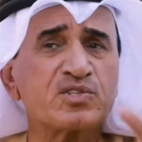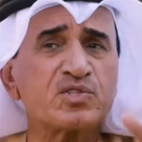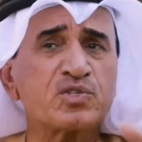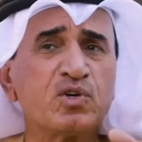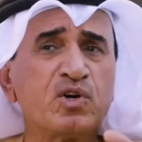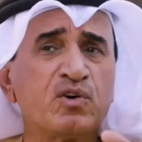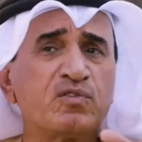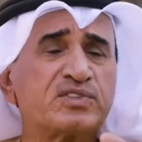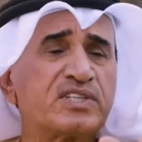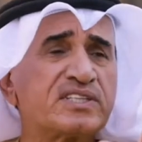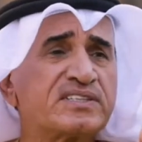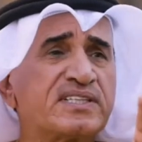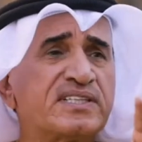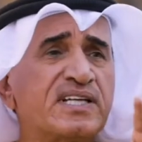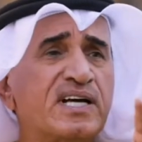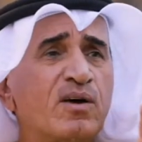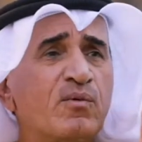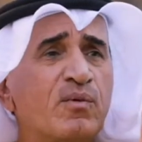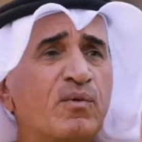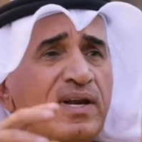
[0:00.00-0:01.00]
الصحف
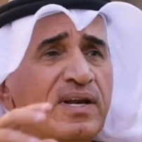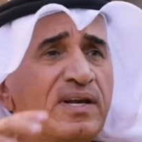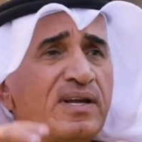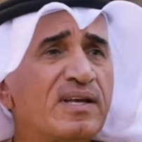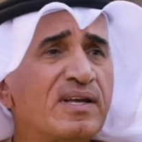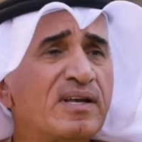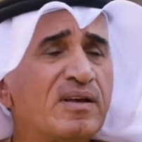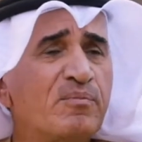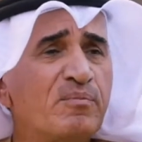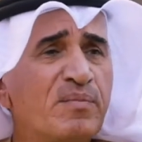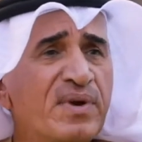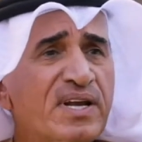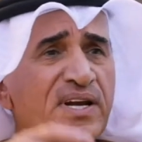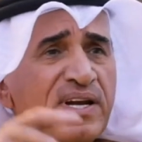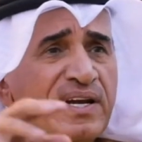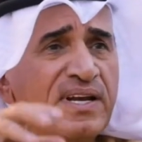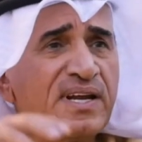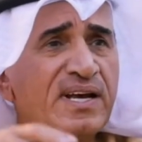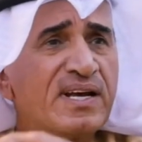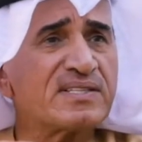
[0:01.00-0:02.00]
تتداول بين
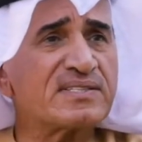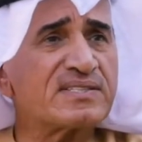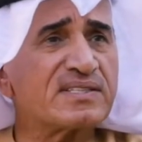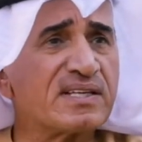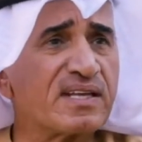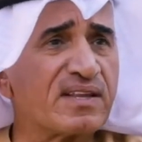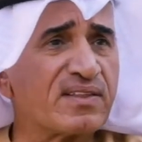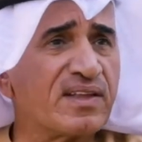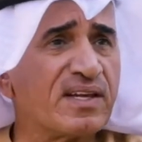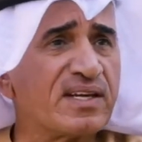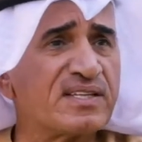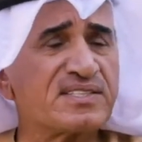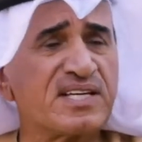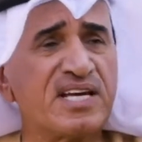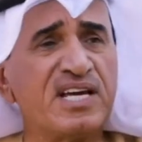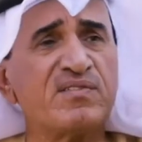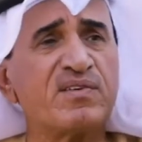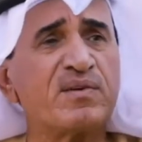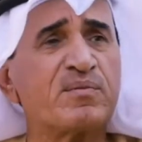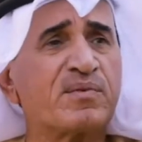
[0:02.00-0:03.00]
الناس ظل
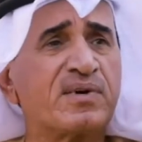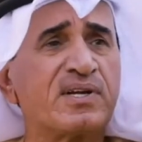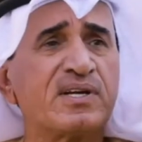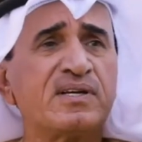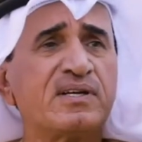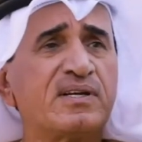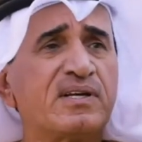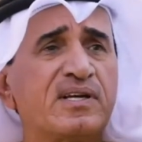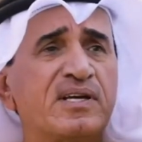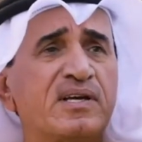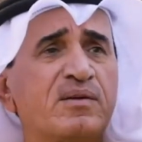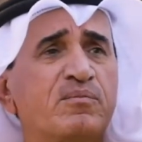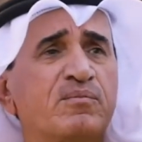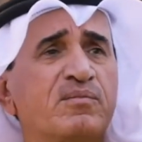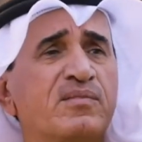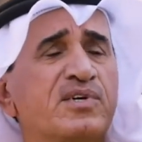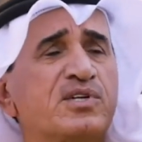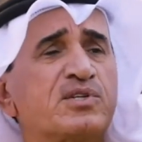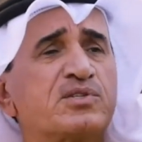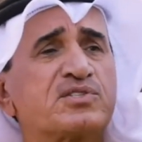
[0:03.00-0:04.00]
صحيفه يمكن
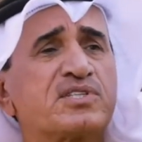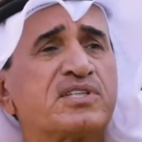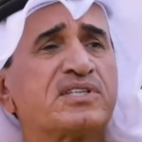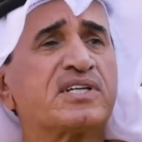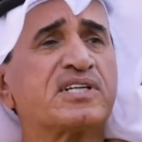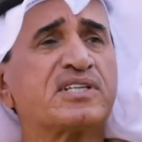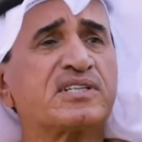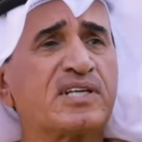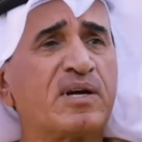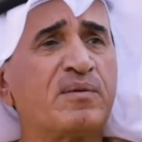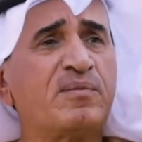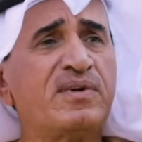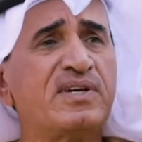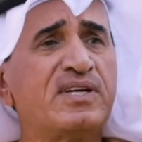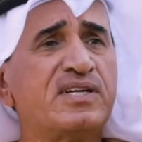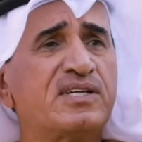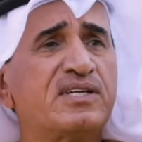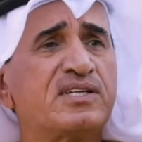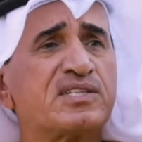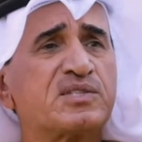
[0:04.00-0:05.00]
صدرت
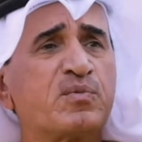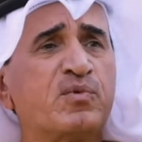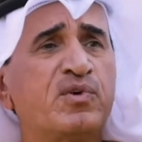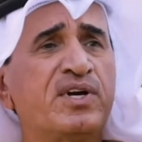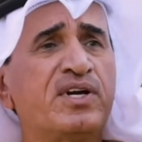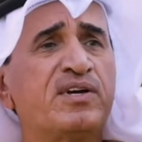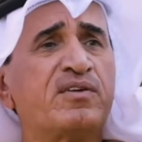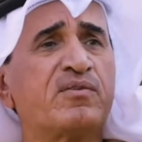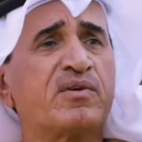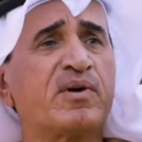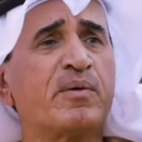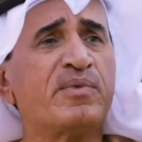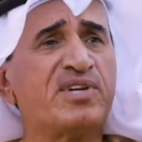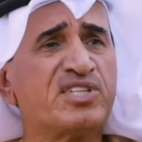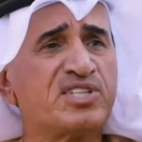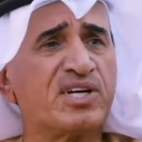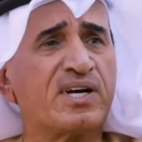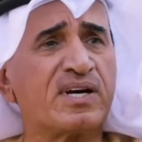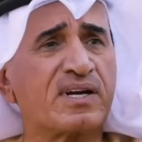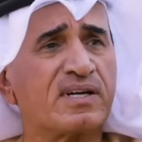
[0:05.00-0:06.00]
قبل اسبوعين وقبل
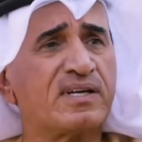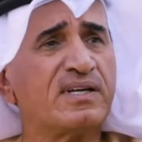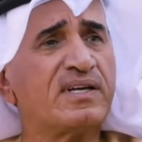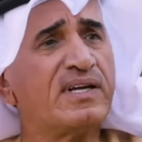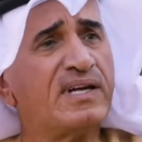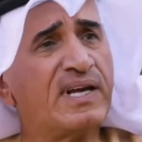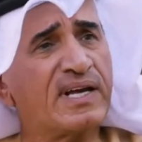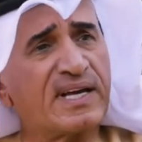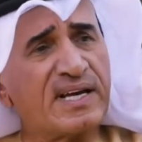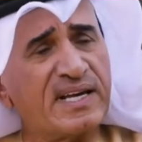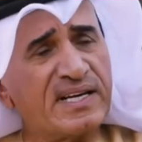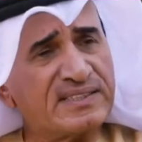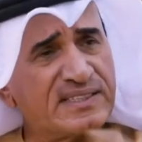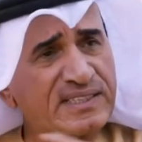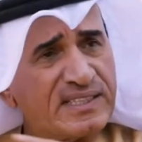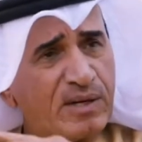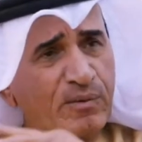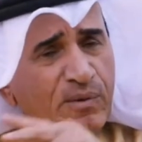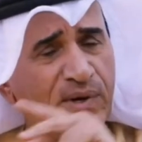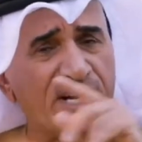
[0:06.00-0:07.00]
شهر صح كان
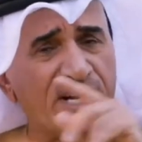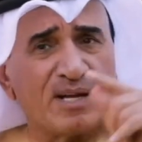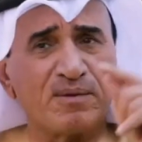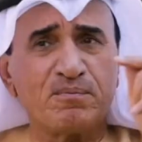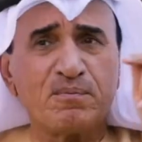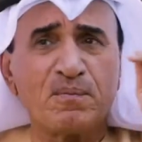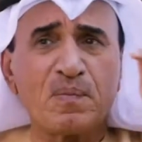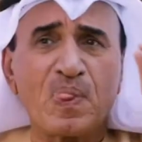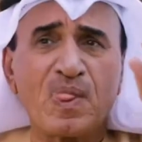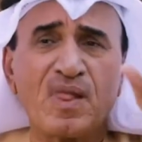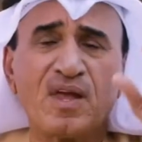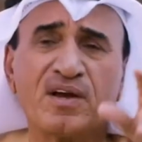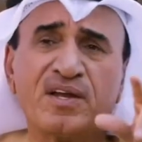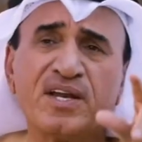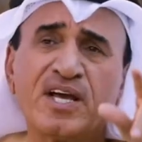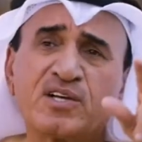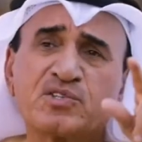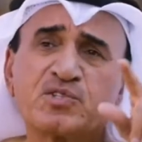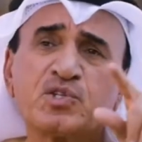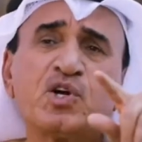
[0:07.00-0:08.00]
يتداولها
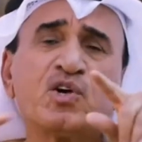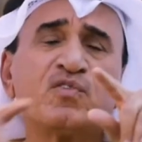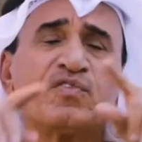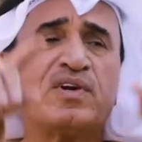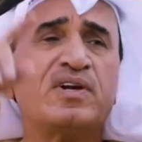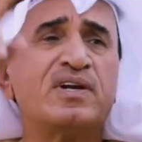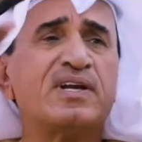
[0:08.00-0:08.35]
هناك صحف